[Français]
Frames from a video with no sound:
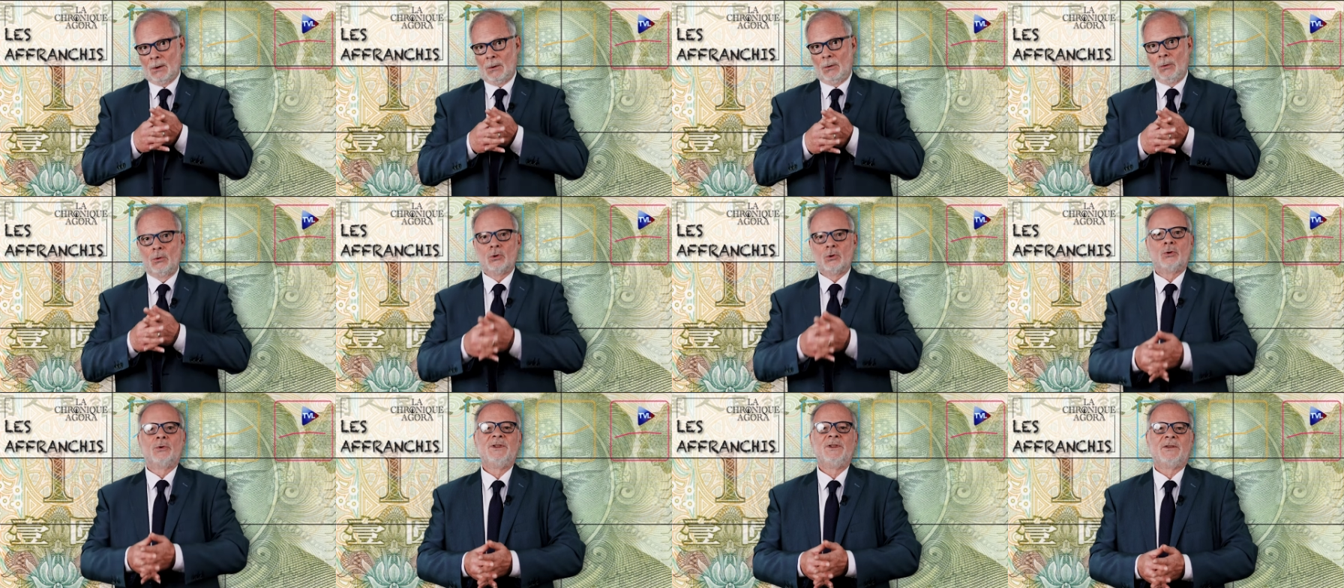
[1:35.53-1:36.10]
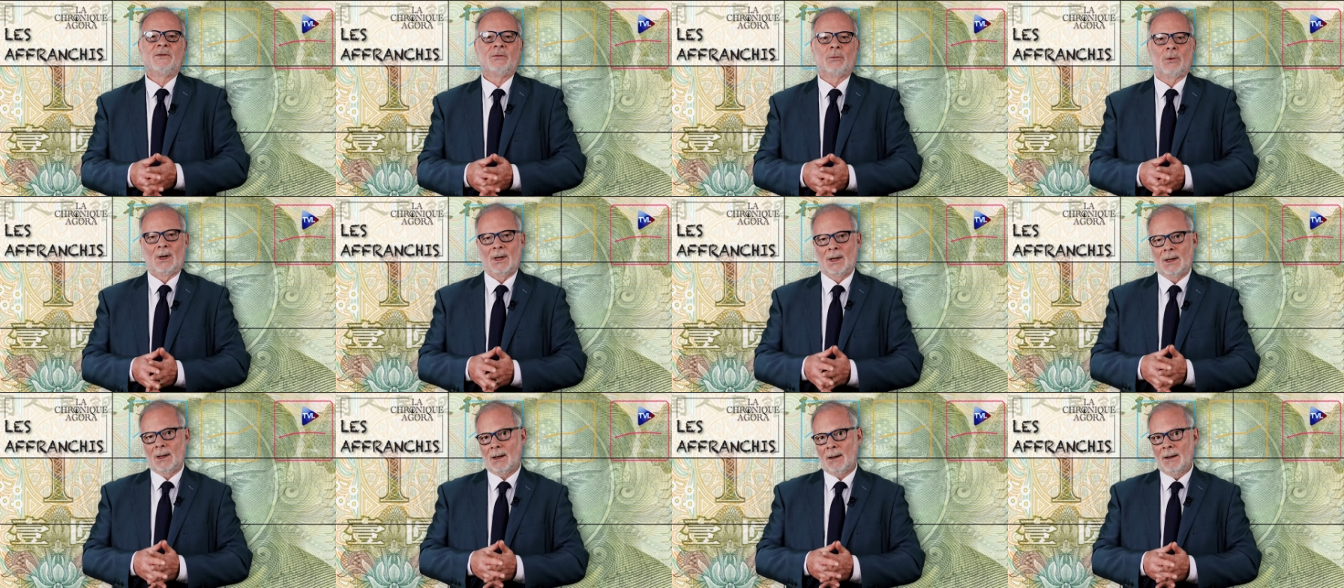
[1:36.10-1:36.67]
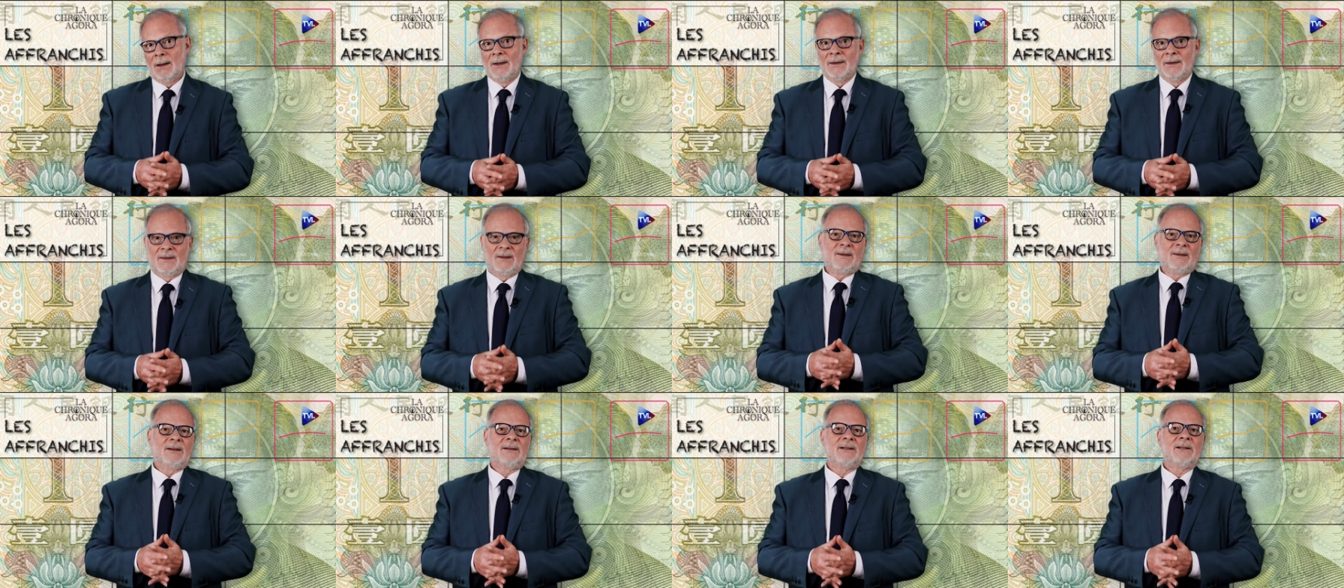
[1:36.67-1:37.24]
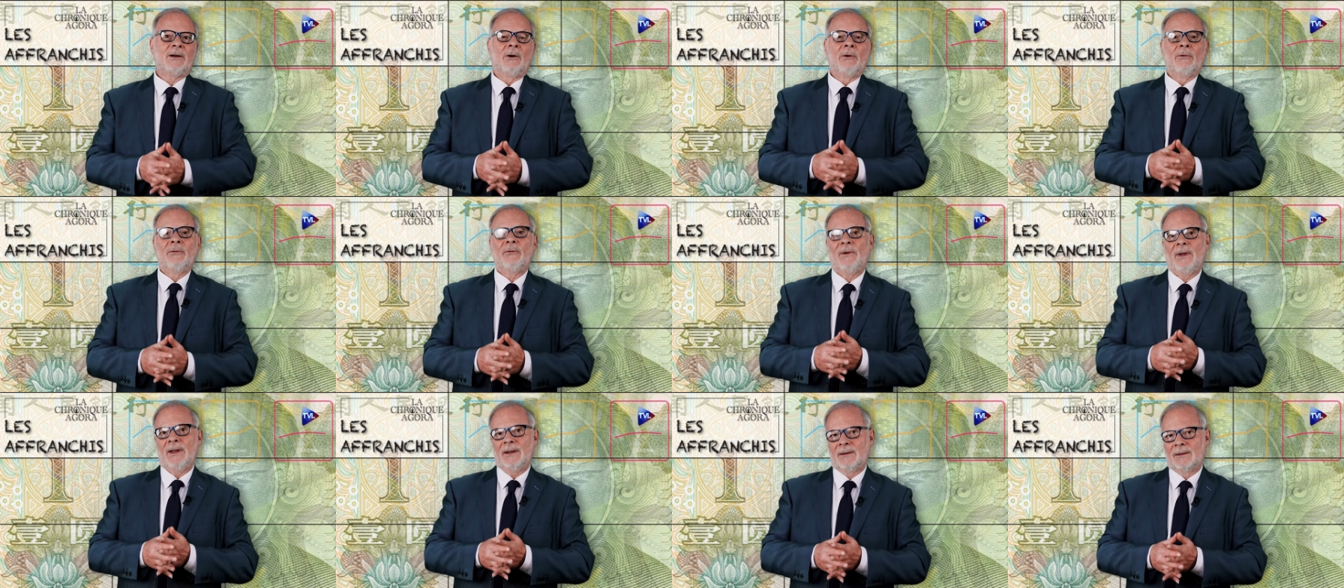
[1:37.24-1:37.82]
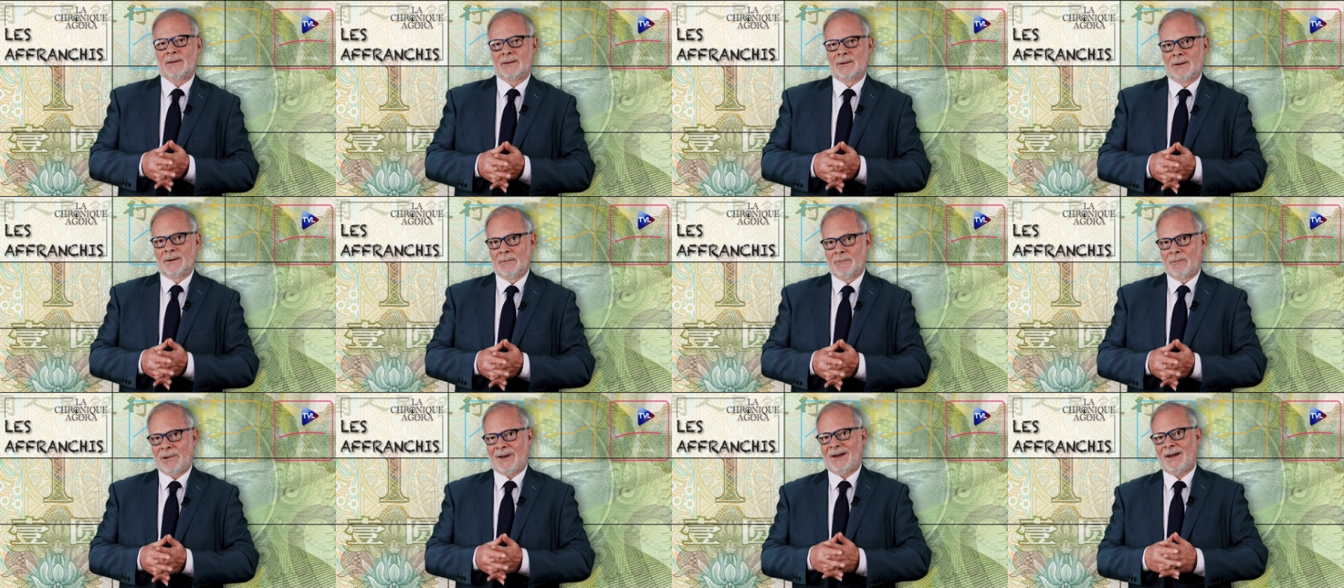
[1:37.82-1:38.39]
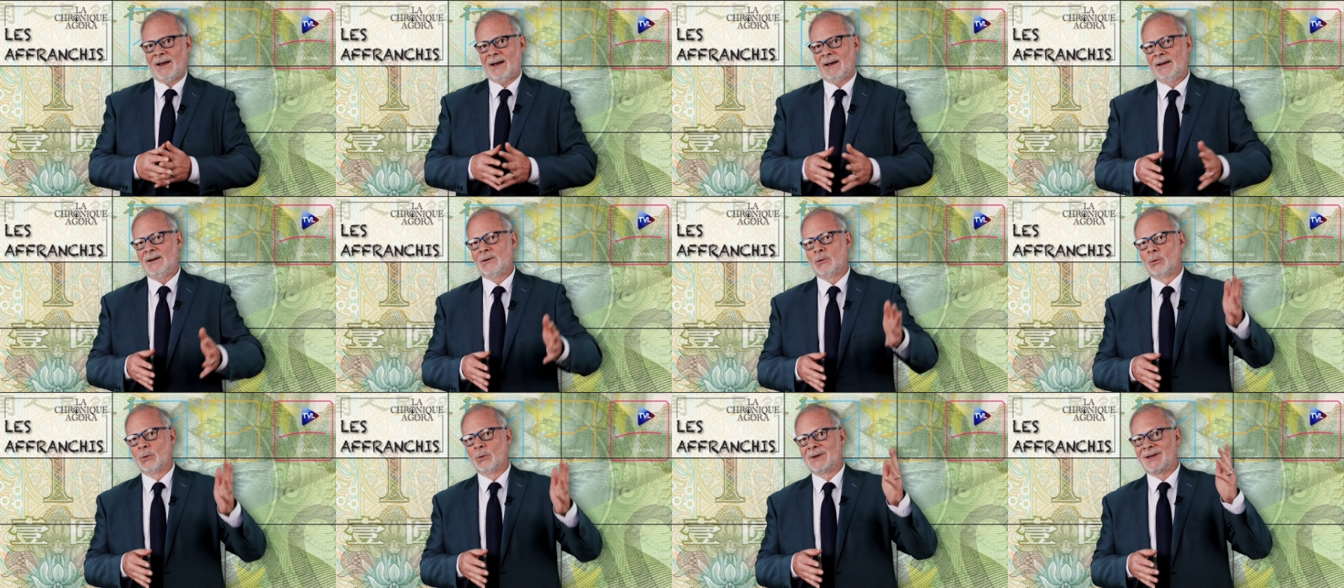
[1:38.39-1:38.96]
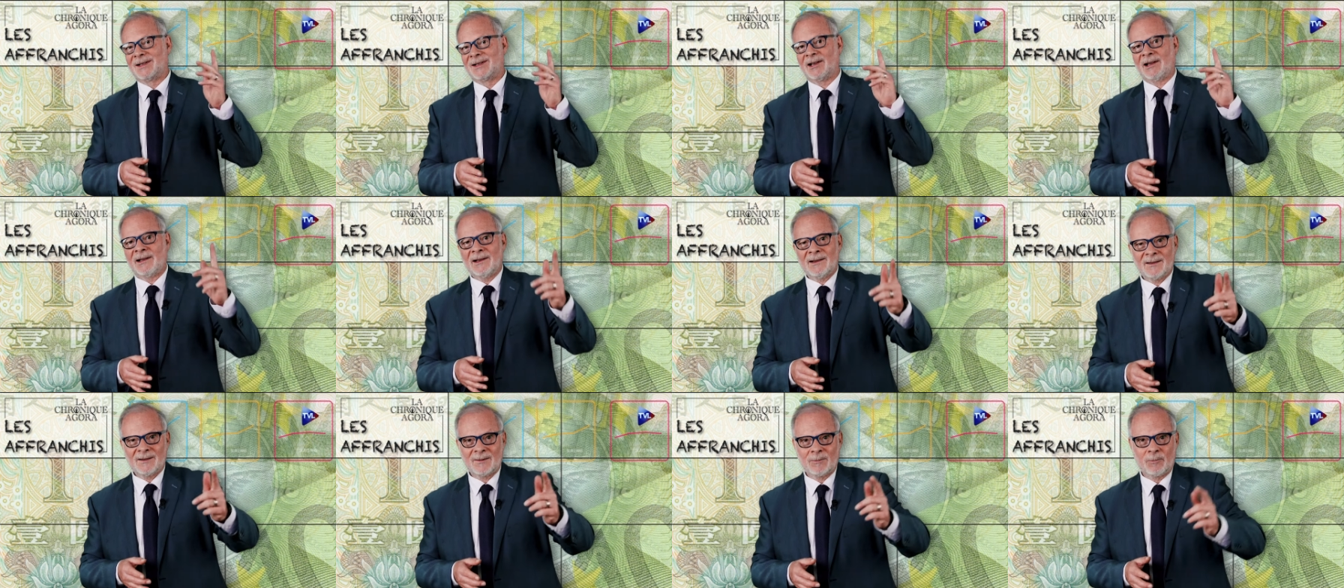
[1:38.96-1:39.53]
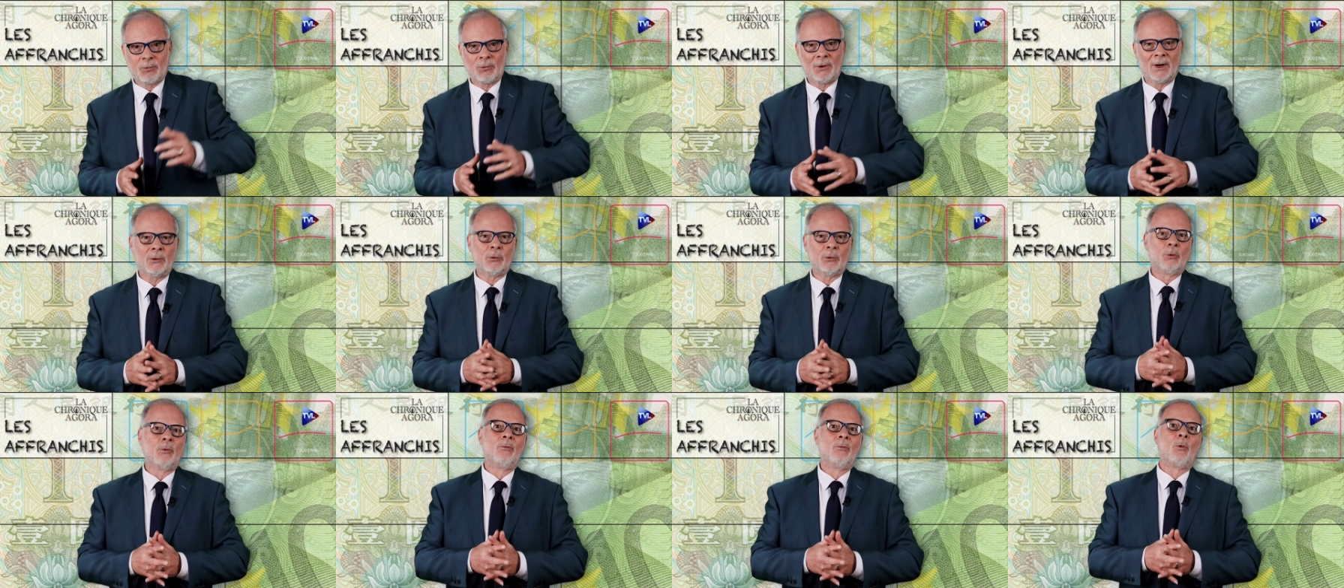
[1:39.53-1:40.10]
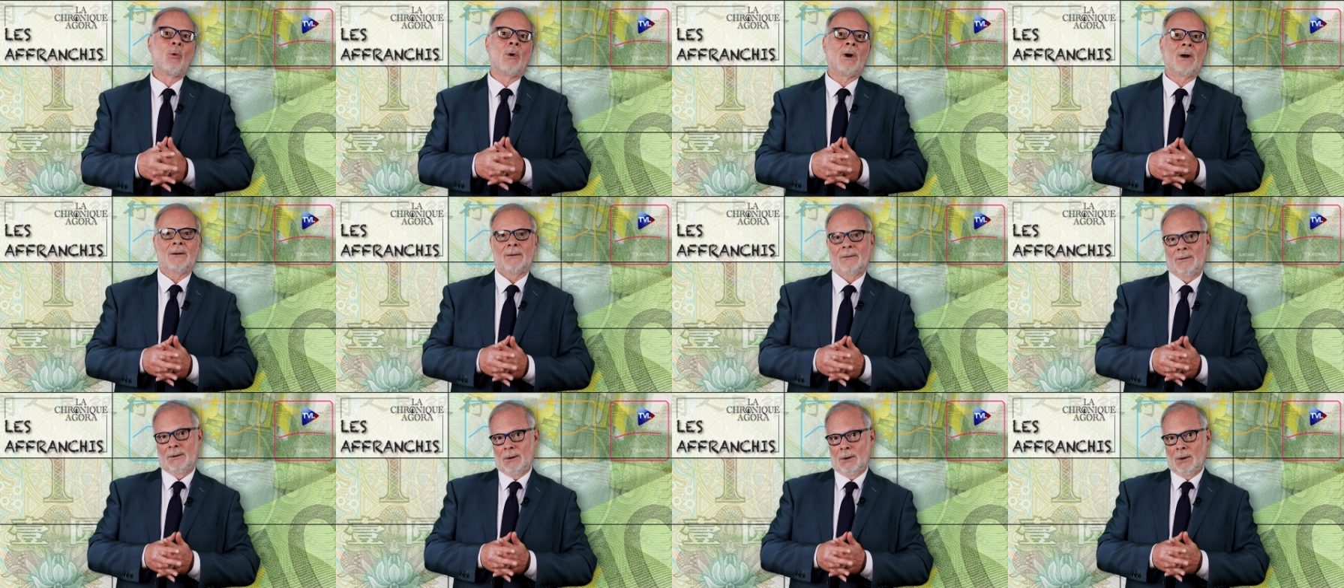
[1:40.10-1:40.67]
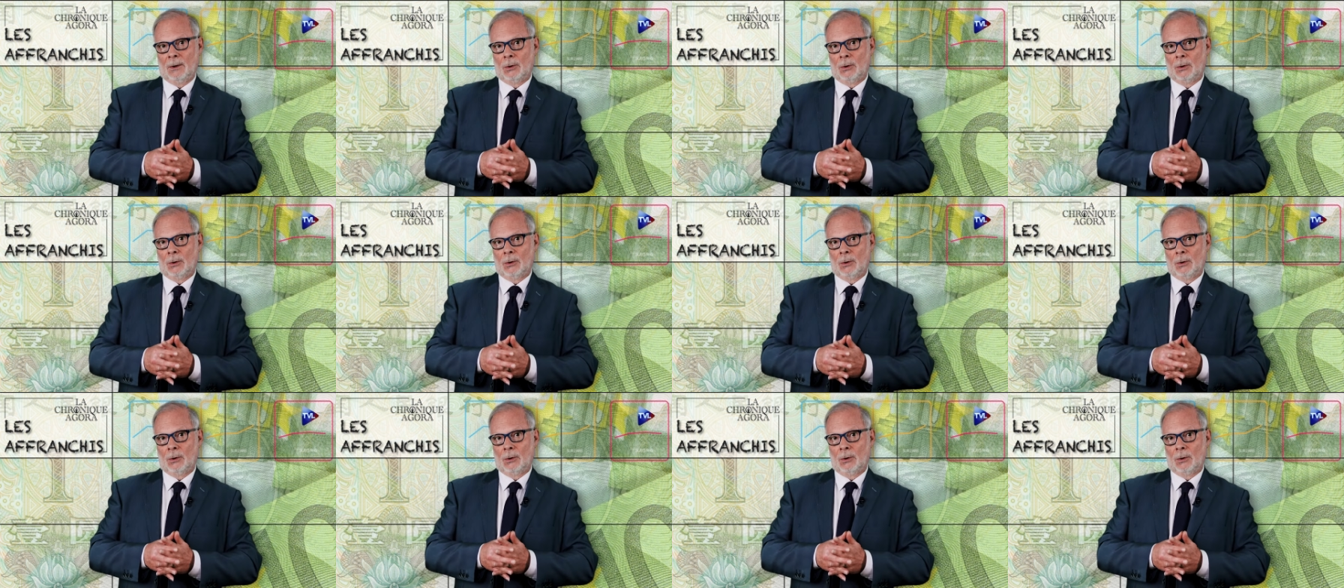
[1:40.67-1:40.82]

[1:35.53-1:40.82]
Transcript: le jeudi soir, c'est-à-dire en fait près de 15 points de moins